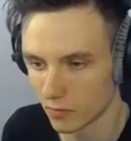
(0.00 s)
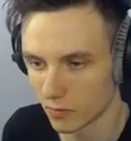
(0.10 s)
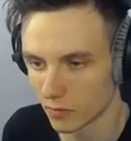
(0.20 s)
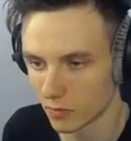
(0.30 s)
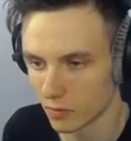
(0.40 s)

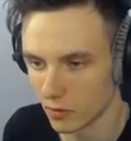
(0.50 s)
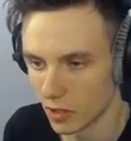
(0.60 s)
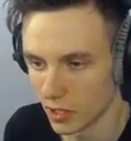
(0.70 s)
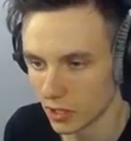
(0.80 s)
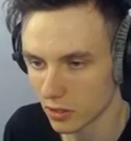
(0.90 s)
пошел? А, а
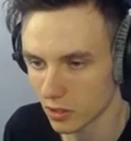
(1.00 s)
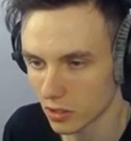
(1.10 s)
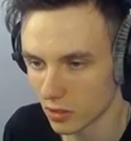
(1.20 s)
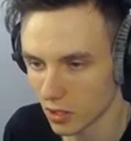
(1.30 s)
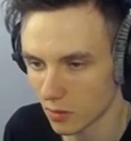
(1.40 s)
не... я, О, да, у тебя
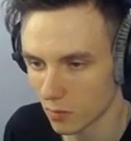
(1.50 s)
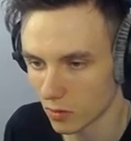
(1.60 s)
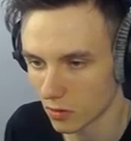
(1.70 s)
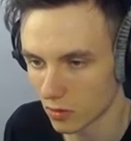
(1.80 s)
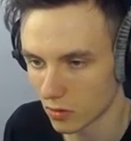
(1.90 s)
тоже
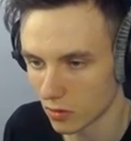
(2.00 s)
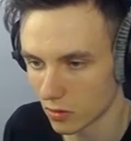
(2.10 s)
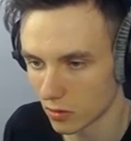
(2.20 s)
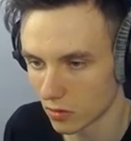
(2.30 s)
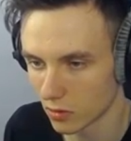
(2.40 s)
выпадала
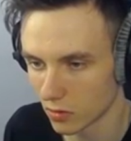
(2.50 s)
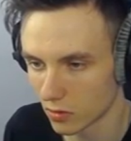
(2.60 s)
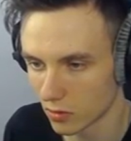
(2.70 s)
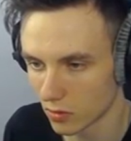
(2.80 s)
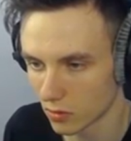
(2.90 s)
бомба
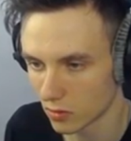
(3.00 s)
это, да,